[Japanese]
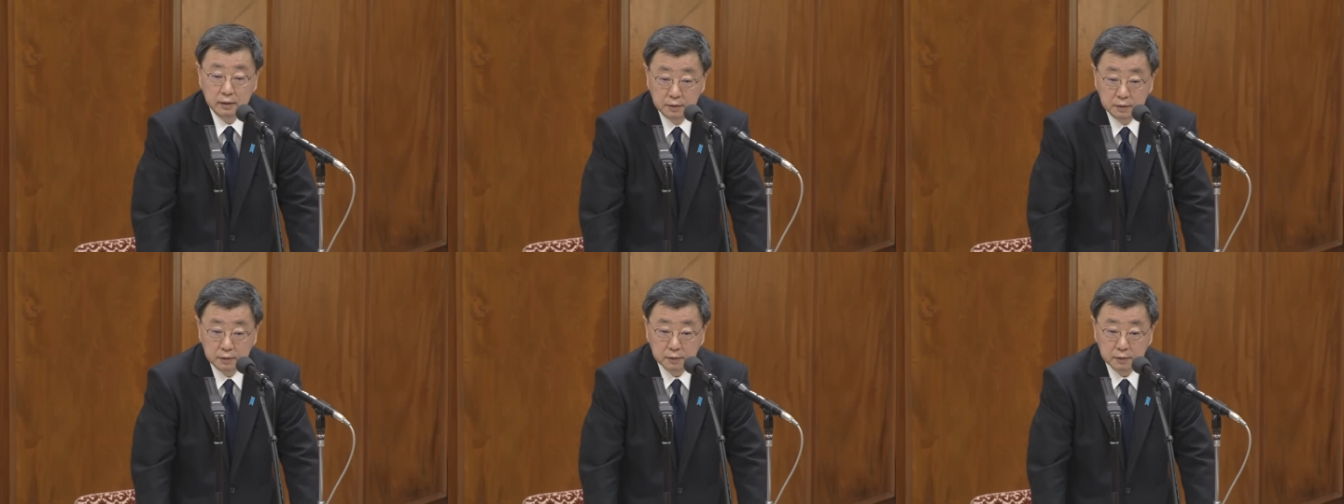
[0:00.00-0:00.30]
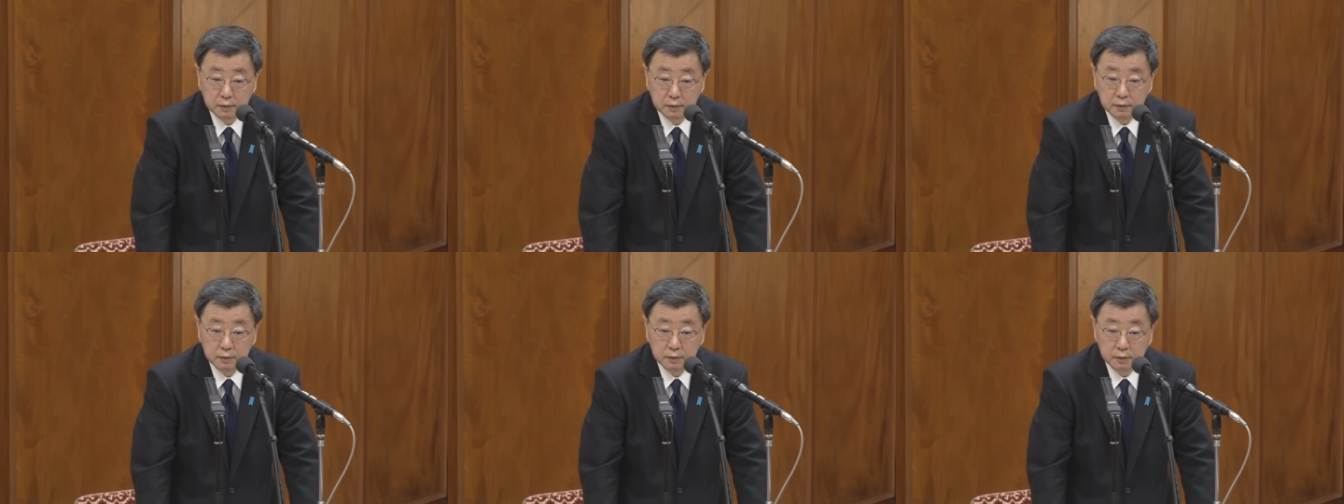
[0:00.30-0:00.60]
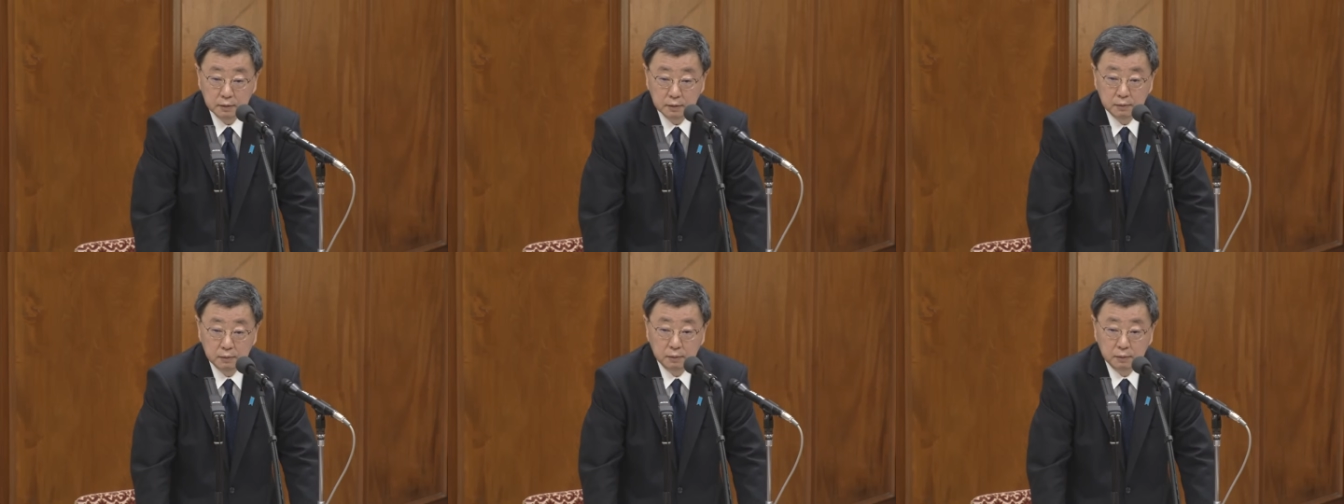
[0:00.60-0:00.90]

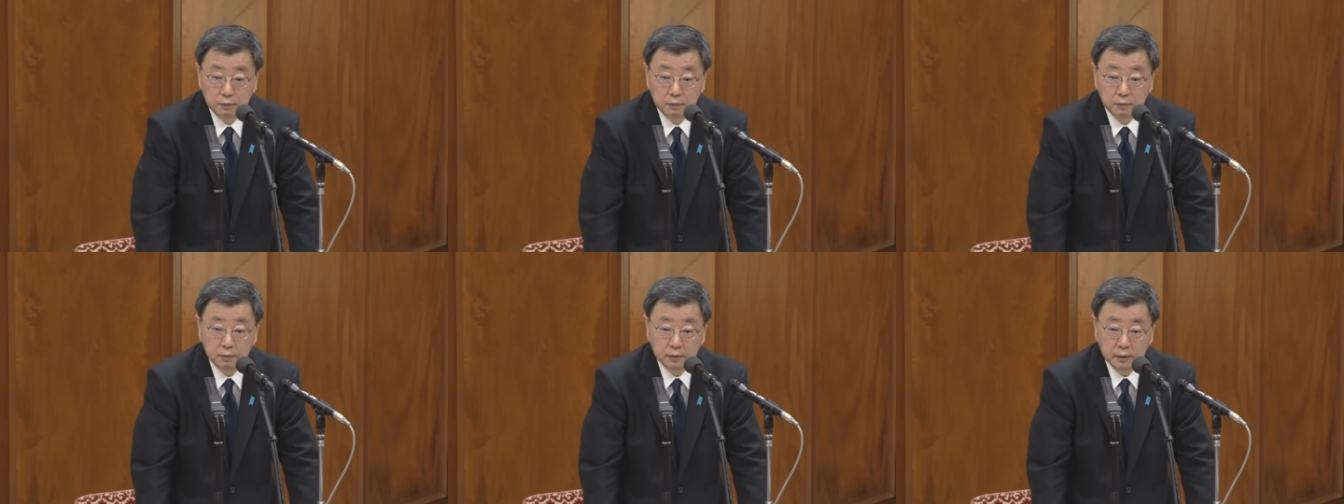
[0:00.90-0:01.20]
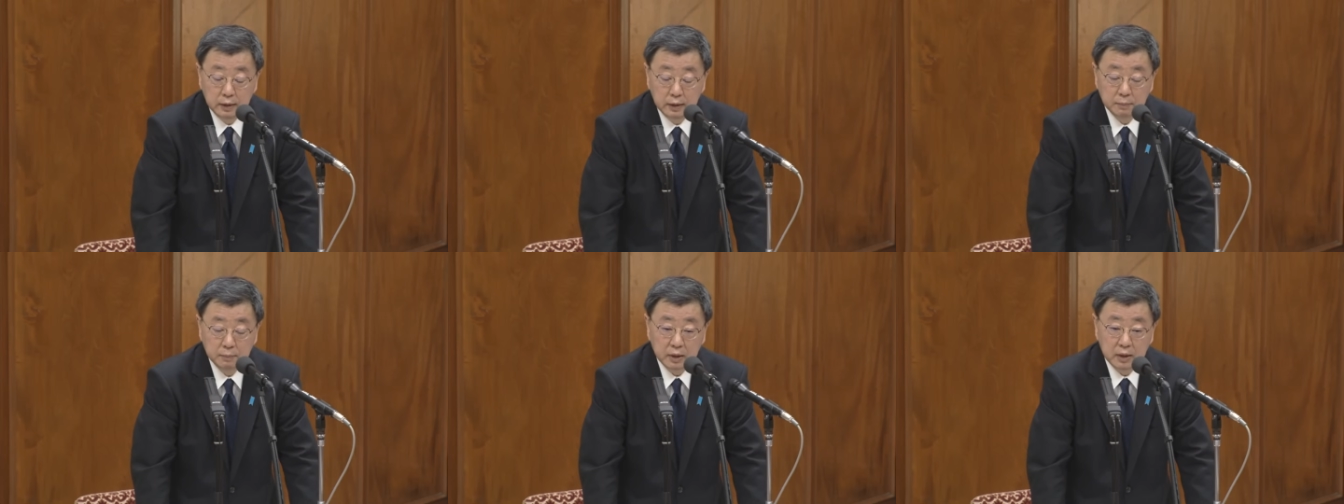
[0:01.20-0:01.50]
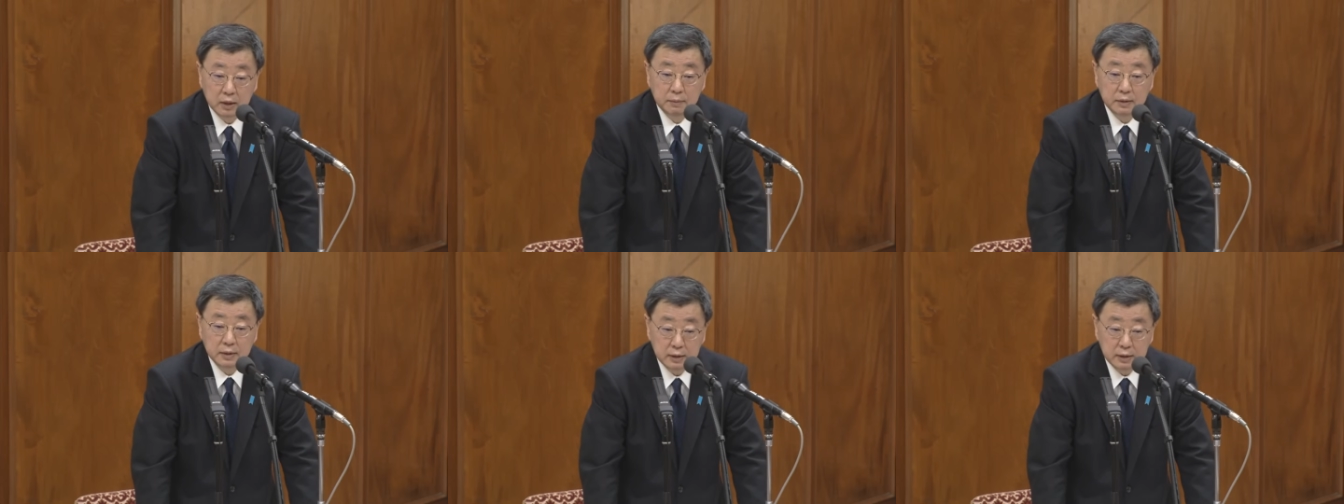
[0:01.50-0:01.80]
人数
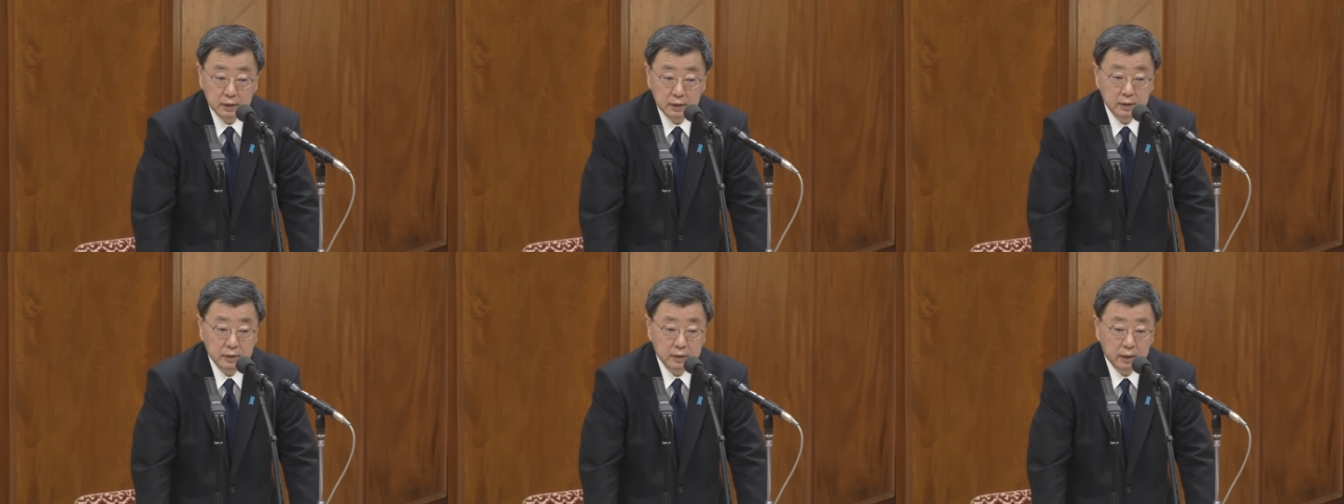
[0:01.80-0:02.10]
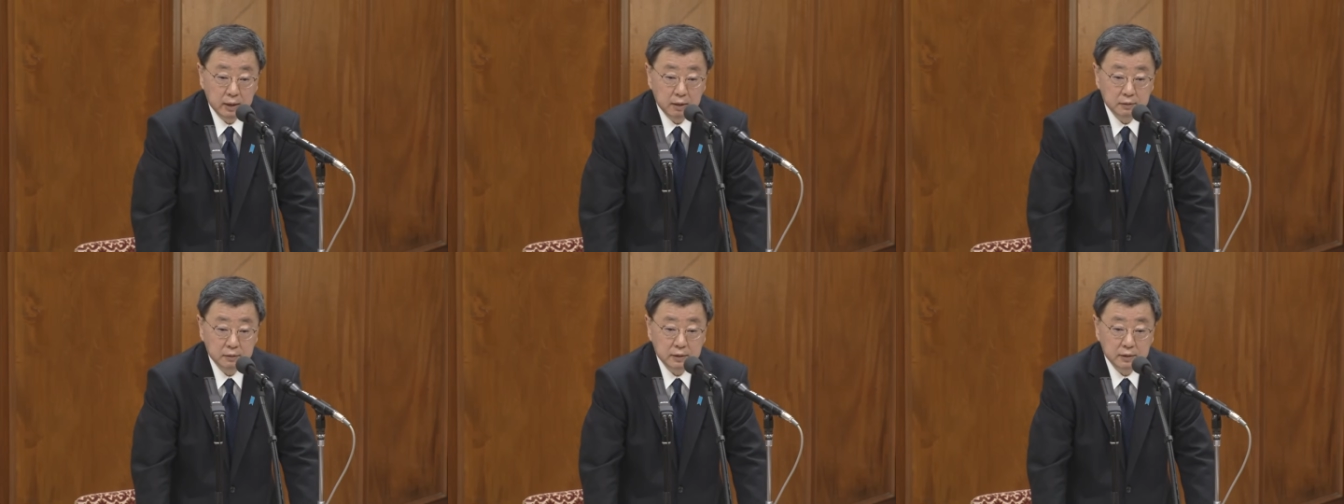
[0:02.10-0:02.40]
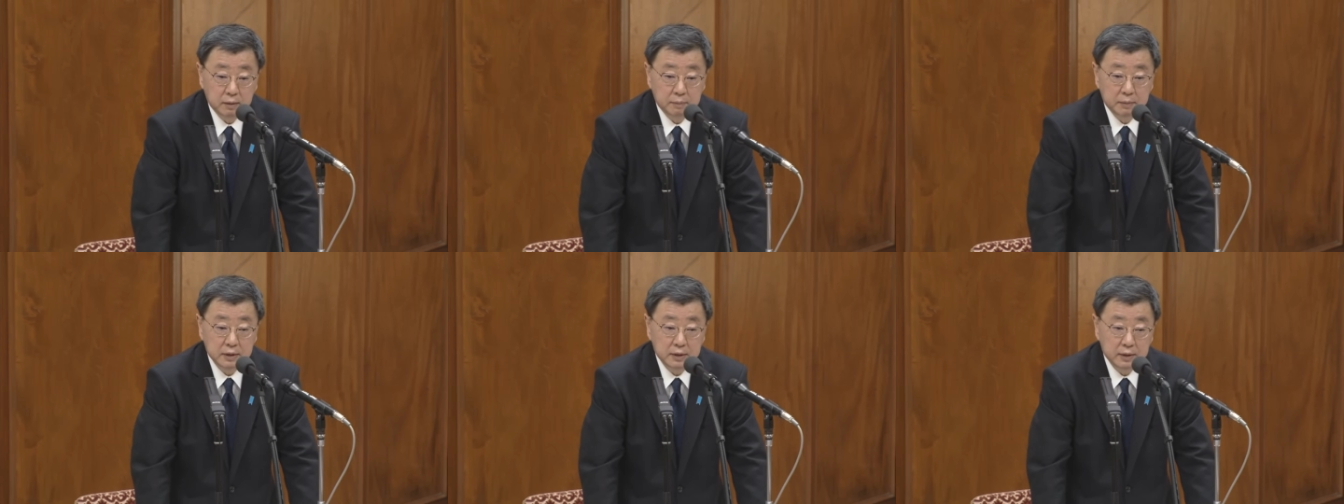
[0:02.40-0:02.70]
等々に厳
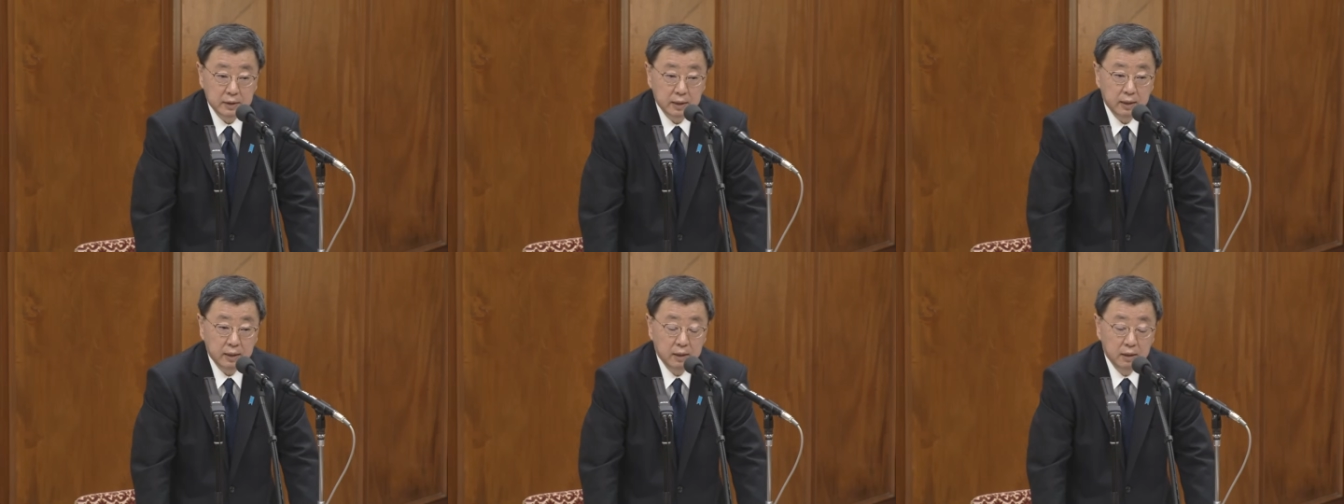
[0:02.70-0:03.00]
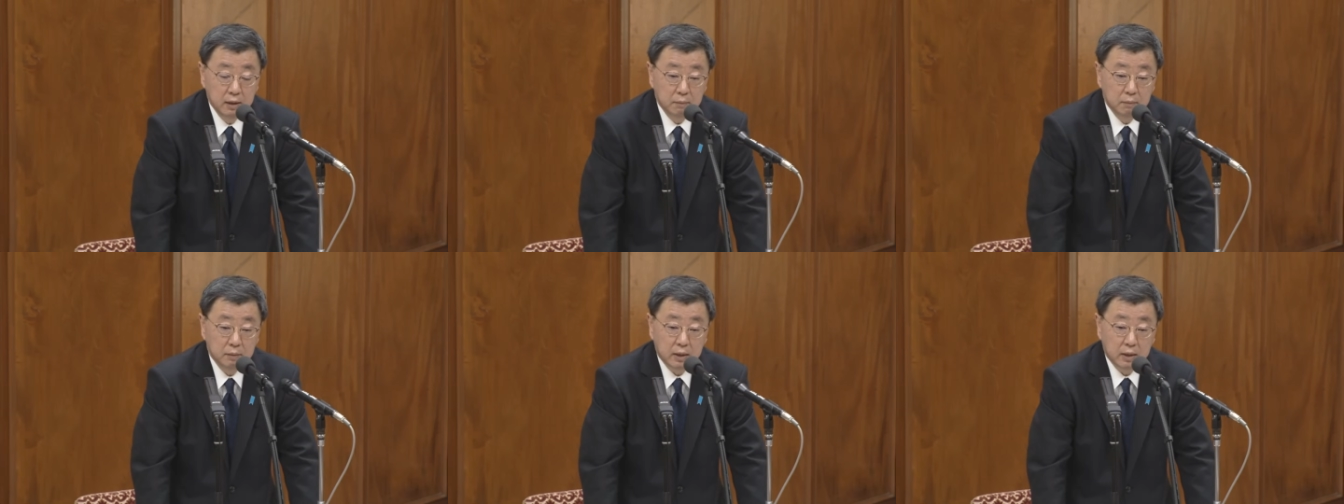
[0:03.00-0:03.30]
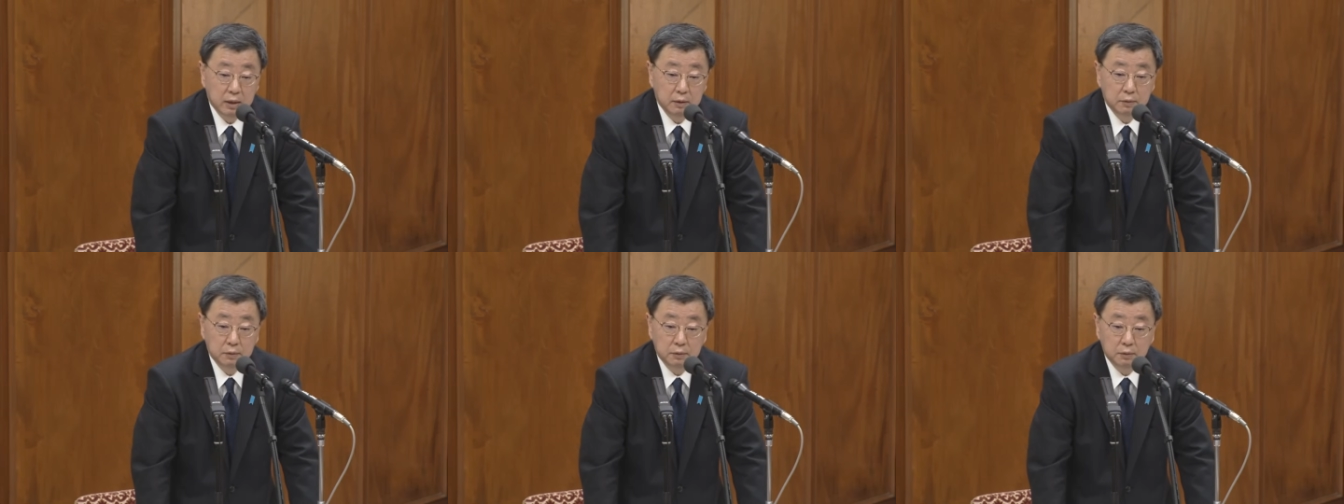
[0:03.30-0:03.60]
しい規制がございまし
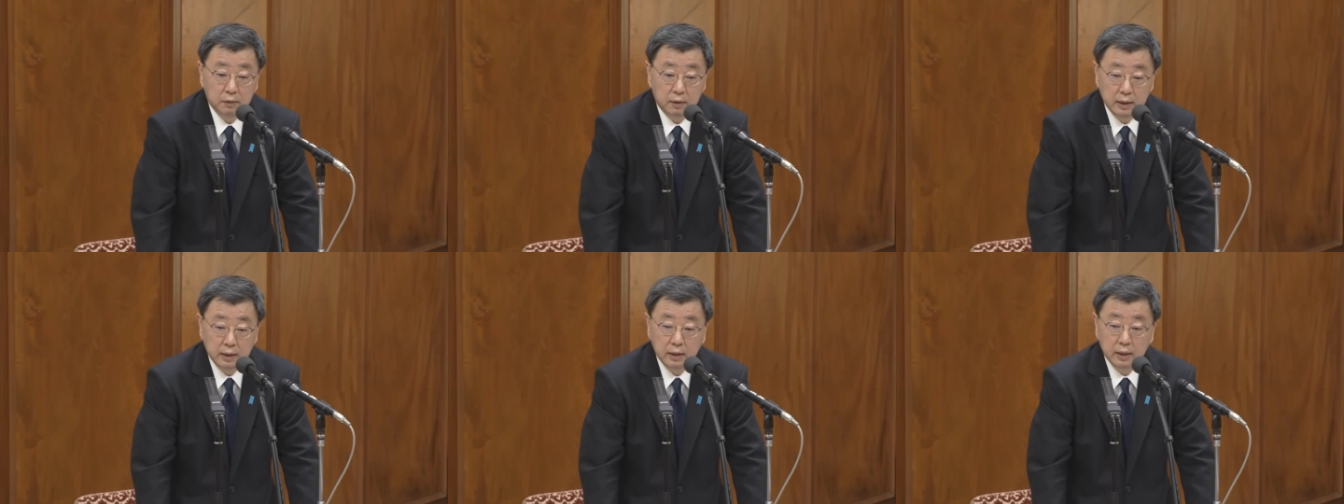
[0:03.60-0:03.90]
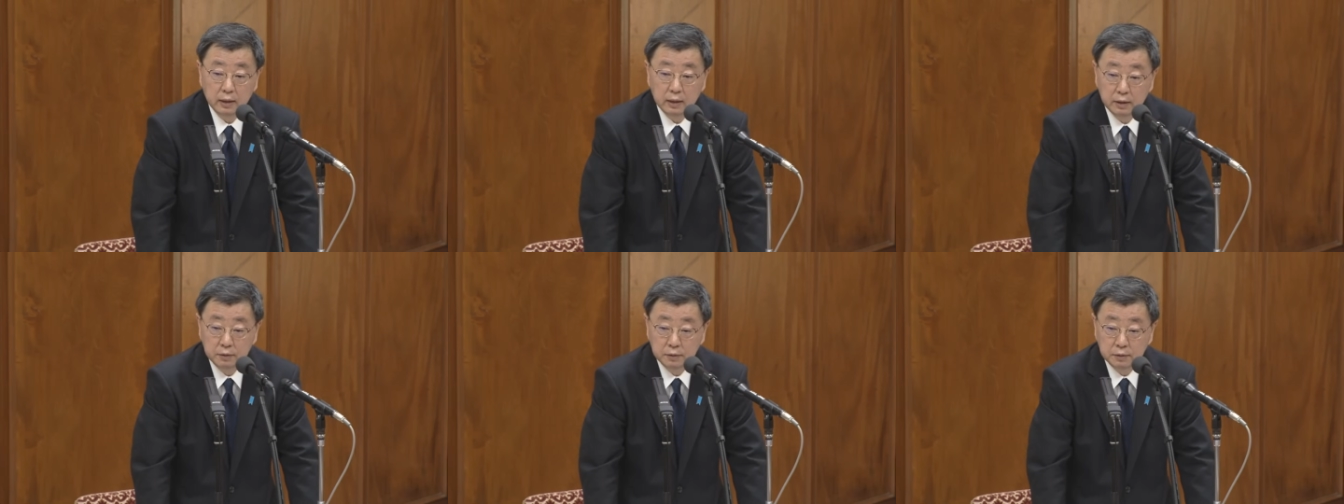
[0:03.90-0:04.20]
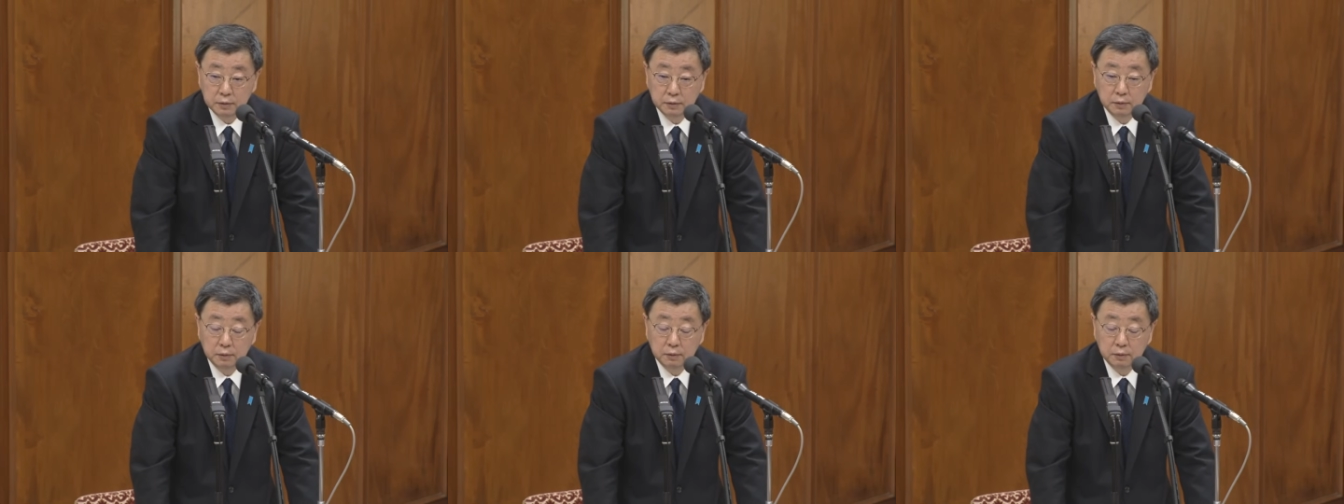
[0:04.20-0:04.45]
て、会合等が